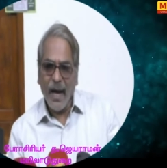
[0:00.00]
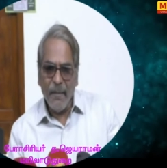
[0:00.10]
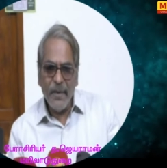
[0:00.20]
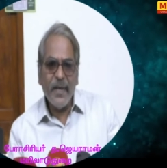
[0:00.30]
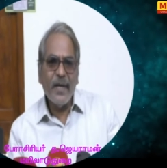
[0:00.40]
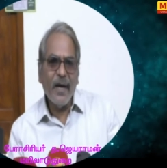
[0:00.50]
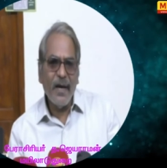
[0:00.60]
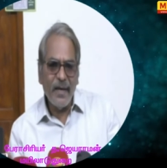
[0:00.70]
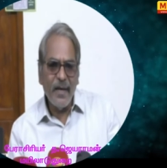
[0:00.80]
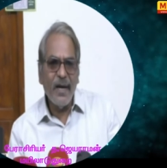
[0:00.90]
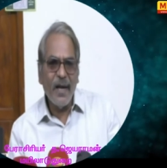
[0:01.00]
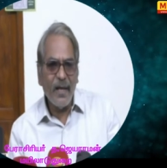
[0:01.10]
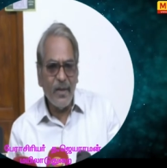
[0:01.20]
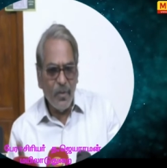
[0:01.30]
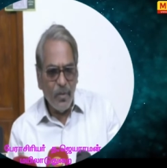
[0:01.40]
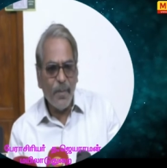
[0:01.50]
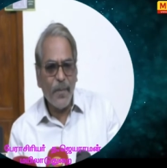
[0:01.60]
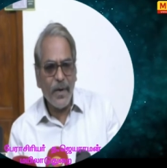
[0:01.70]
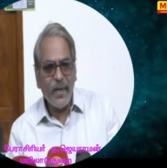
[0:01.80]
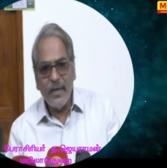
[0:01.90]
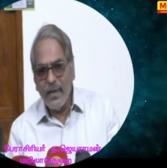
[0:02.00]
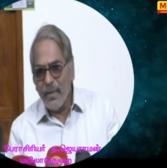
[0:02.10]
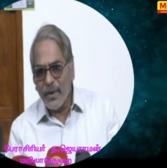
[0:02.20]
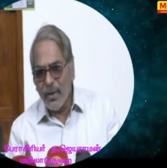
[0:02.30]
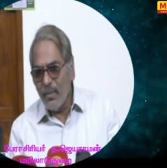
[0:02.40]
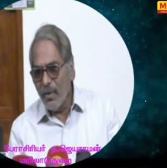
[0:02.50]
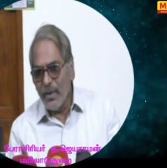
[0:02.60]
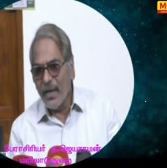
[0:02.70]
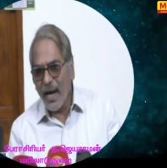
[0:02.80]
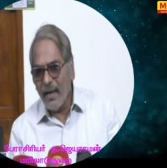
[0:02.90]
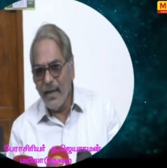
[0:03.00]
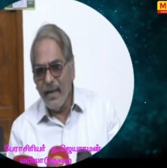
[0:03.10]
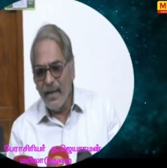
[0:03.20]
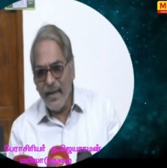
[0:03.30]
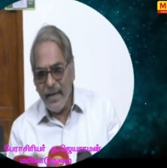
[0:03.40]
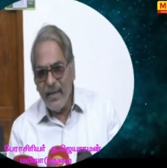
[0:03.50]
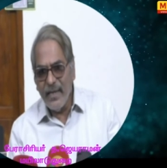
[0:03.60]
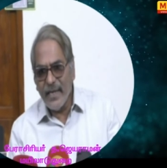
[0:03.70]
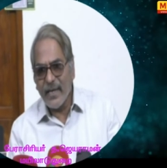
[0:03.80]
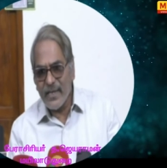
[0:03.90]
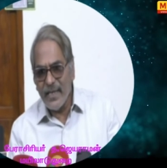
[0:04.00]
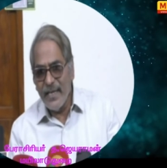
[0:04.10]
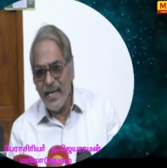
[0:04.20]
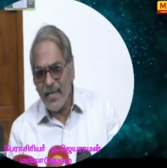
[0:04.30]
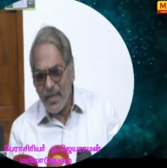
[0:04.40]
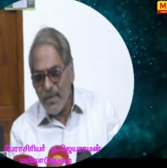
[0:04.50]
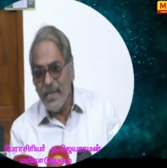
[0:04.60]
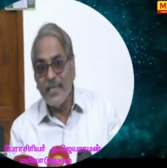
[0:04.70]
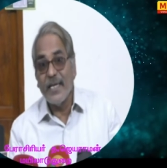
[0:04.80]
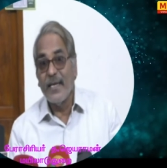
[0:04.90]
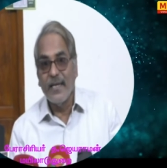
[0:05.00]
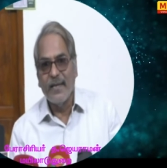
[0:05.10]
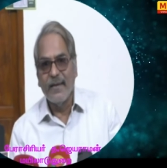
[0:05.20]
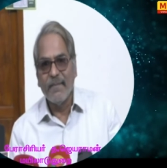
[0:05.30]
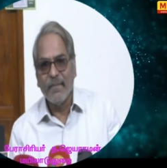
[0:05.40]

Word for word: அமெரிக்கா இங்கிலாந்து உட்பட இருபத்தொம்போது நாடுகளுக்கு இந்திய அரசு ஏற்றுமதி செய்யுது